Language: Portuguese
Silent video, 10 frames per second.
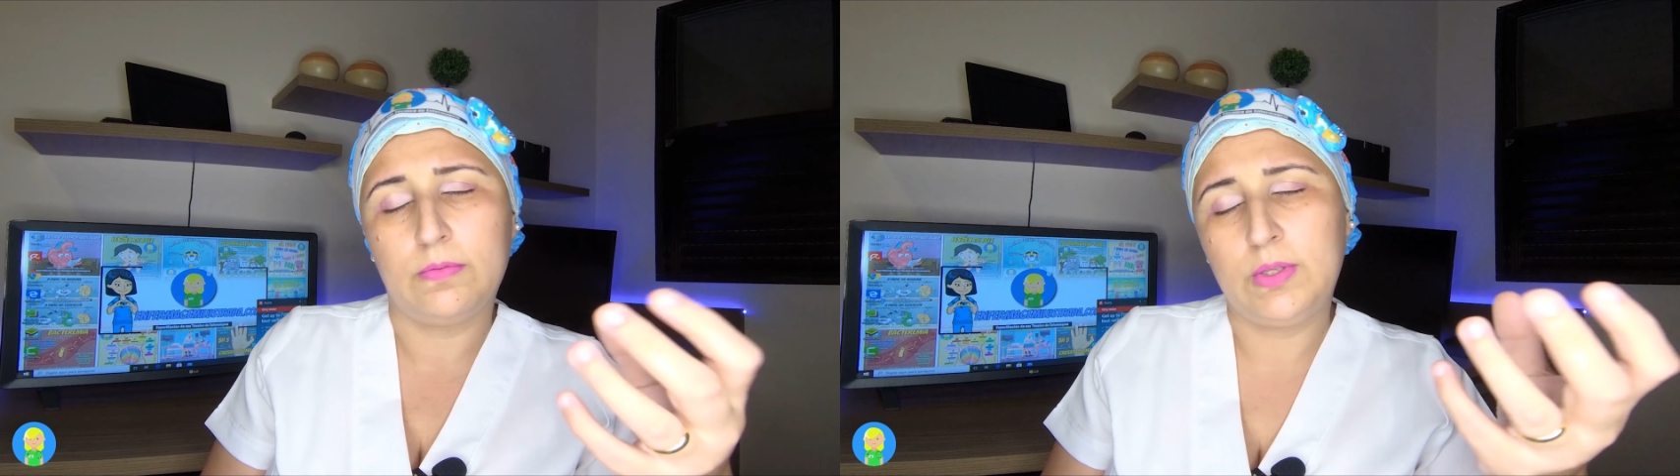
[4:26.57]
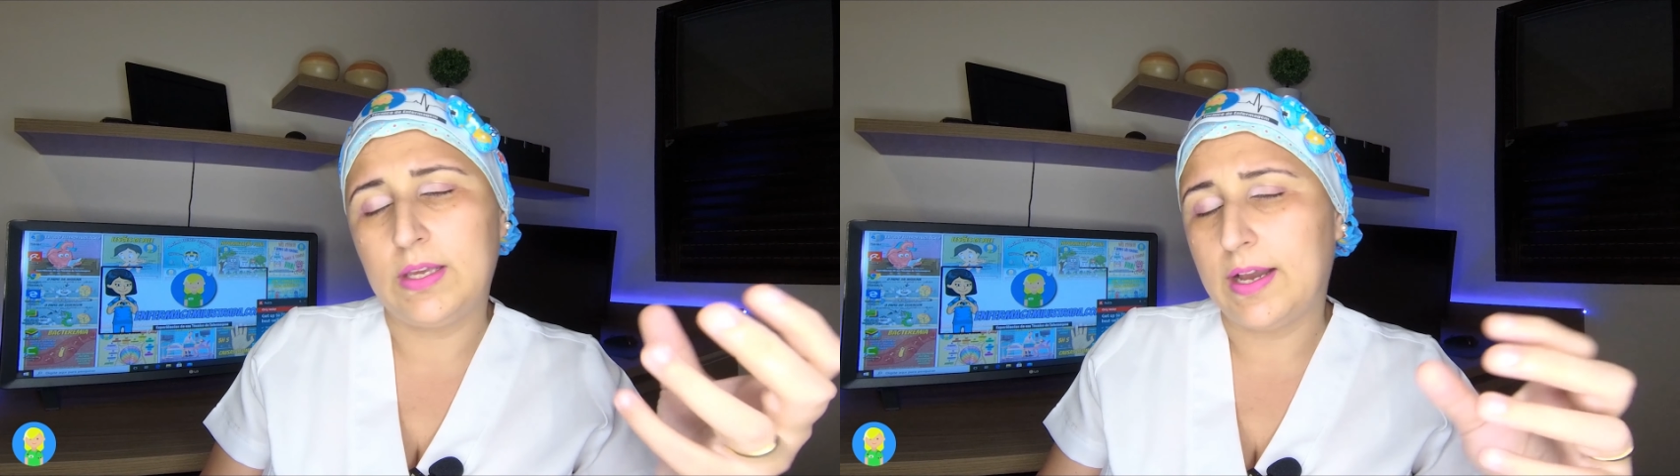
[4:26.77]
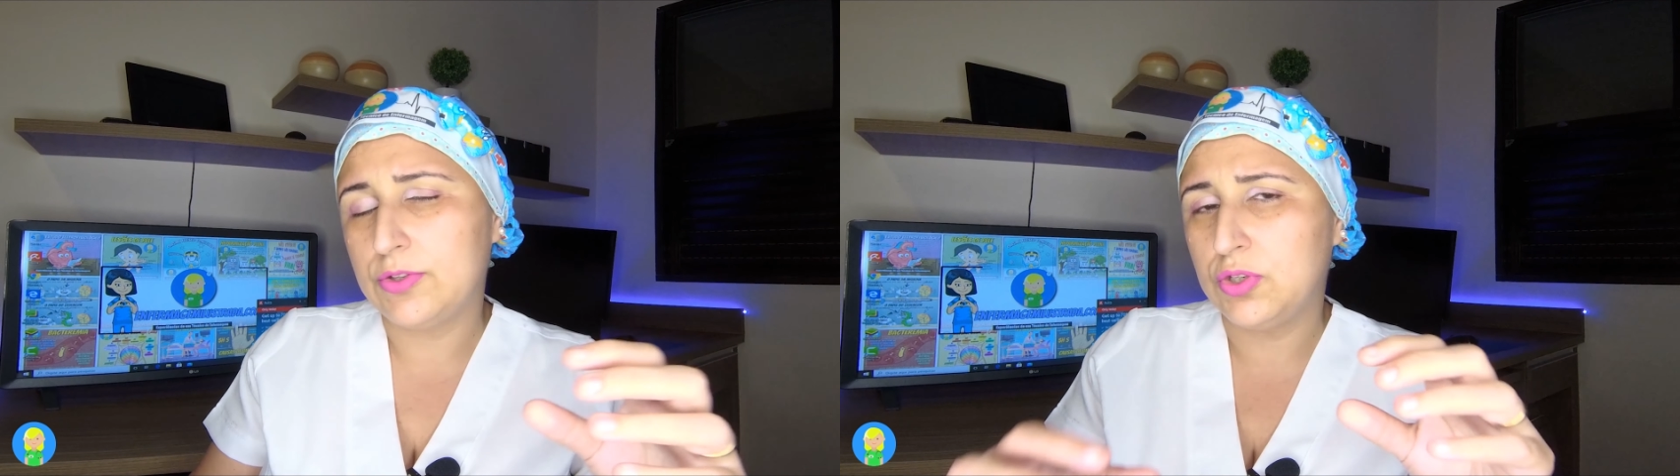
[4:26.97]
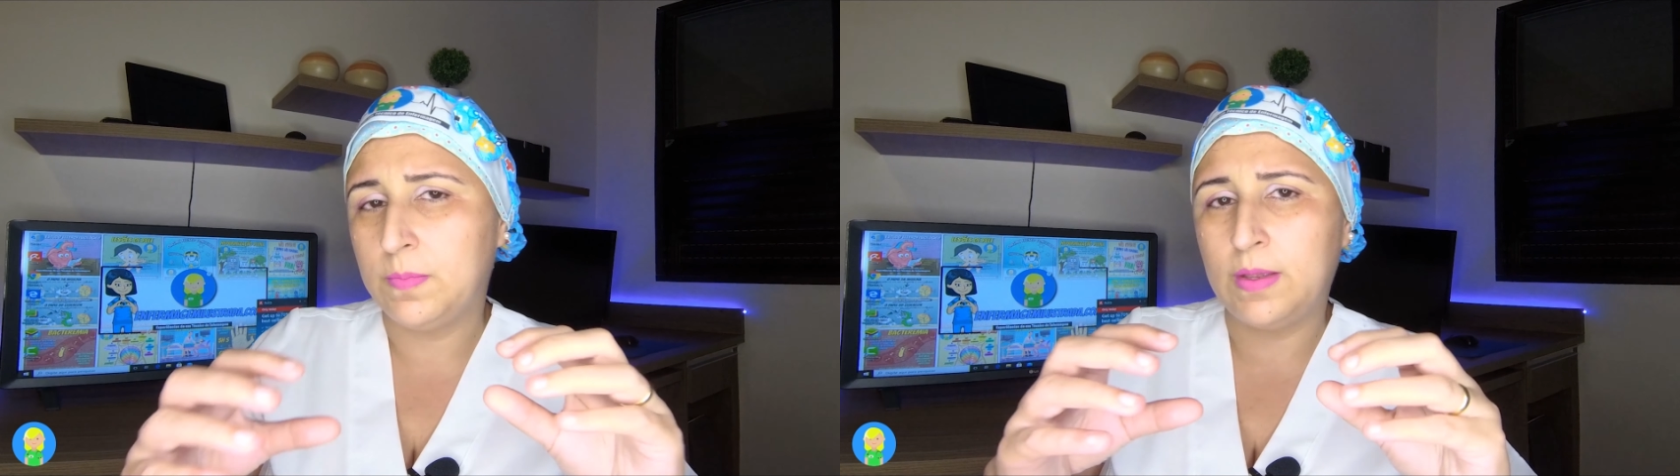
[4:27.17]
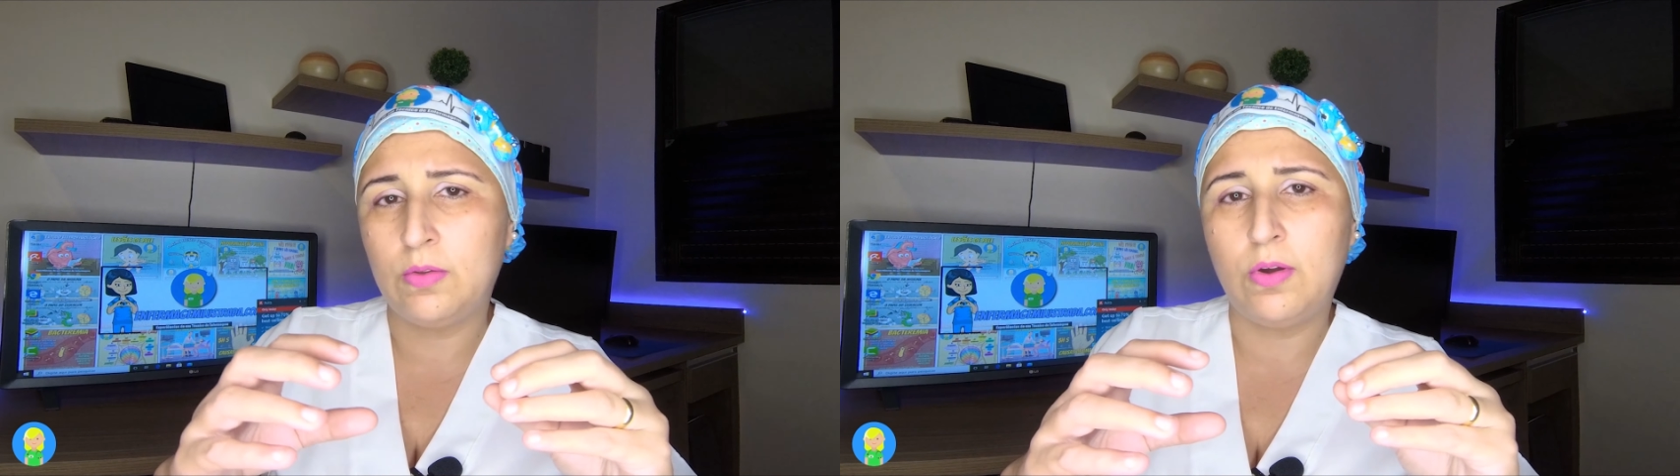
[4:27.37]
um encaixe
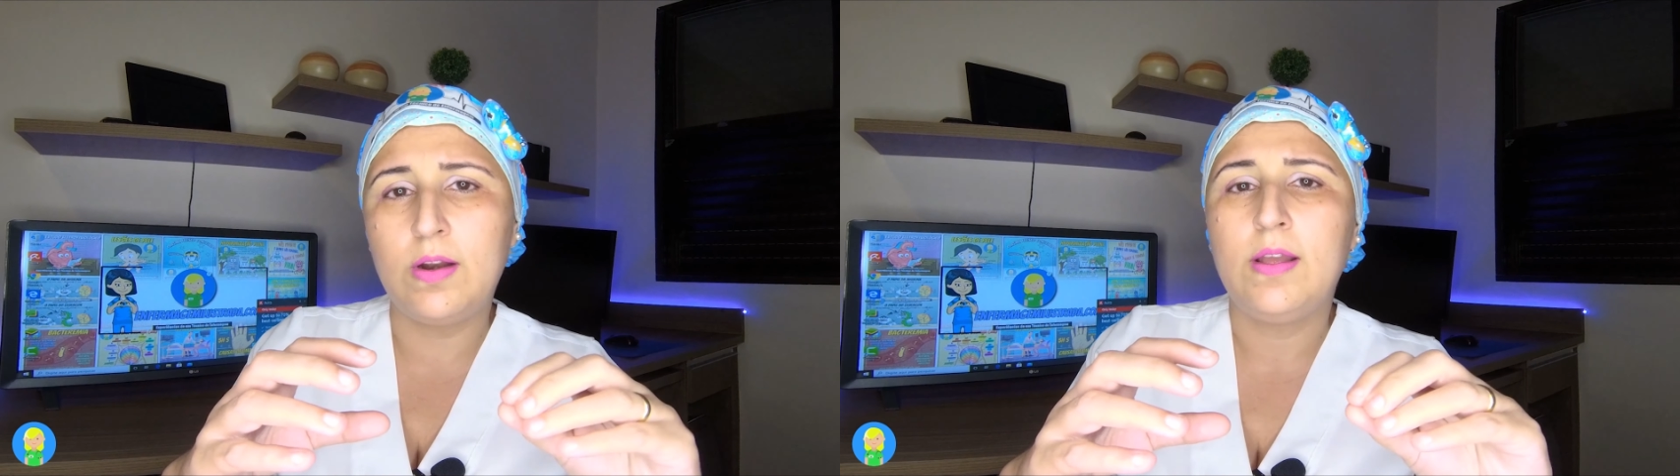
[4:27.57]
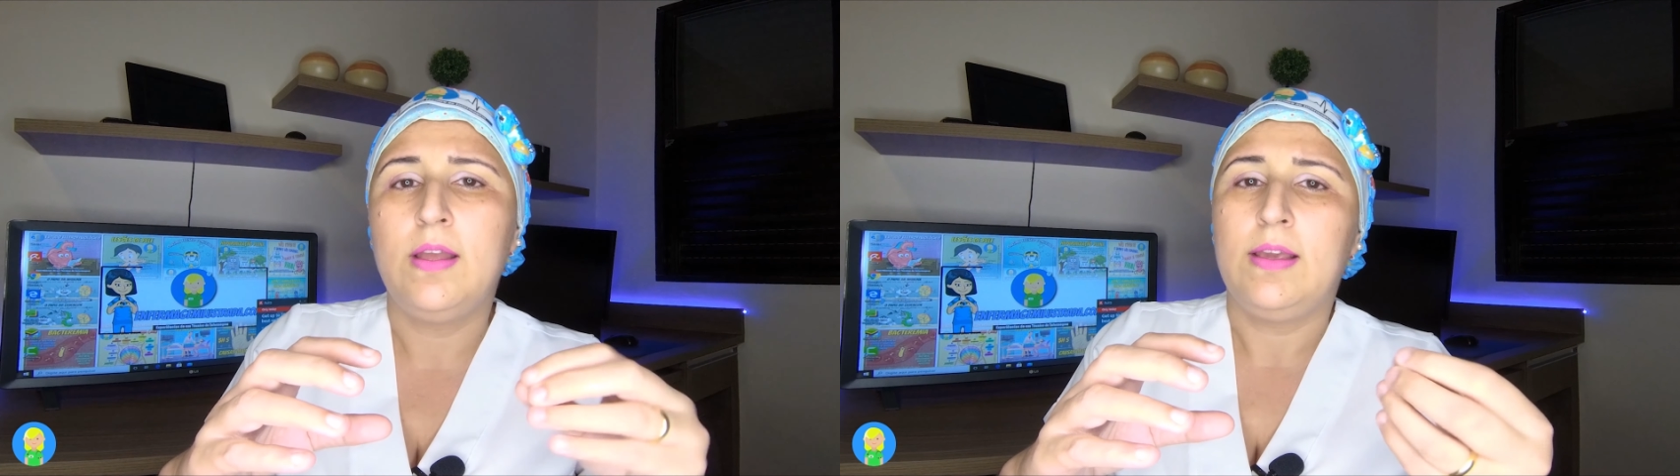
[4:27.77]
menor,